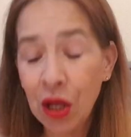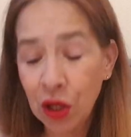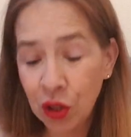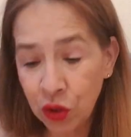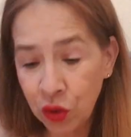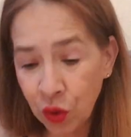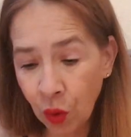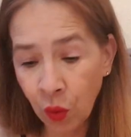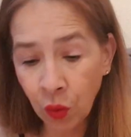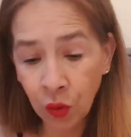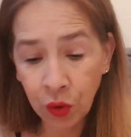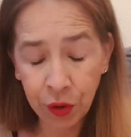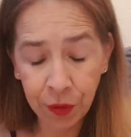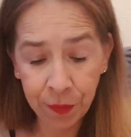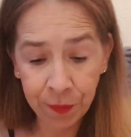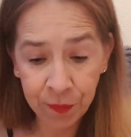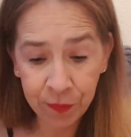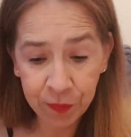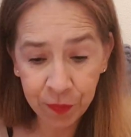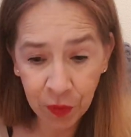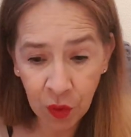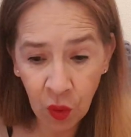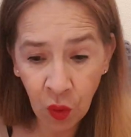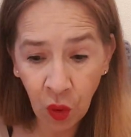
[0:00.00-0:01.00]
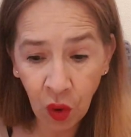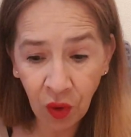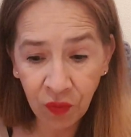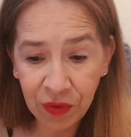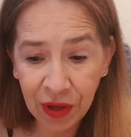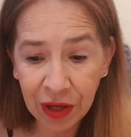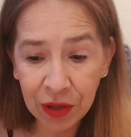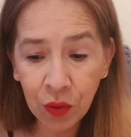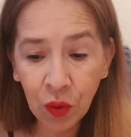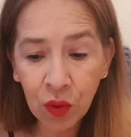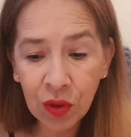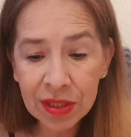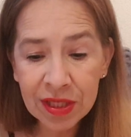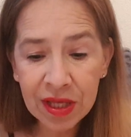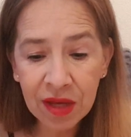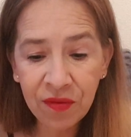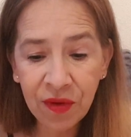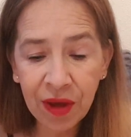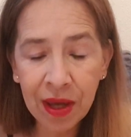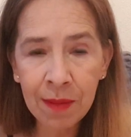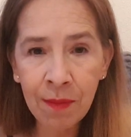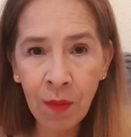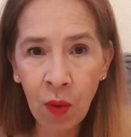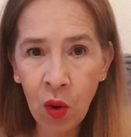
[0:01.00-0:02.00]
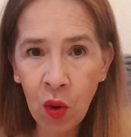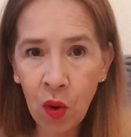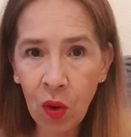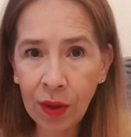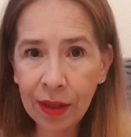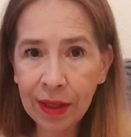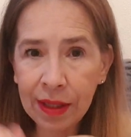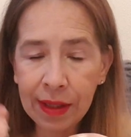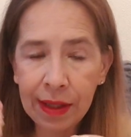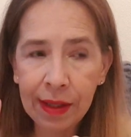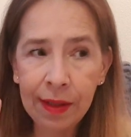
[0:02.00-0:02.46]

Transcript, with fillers: Donc, on revient. Donc c'est vraiment,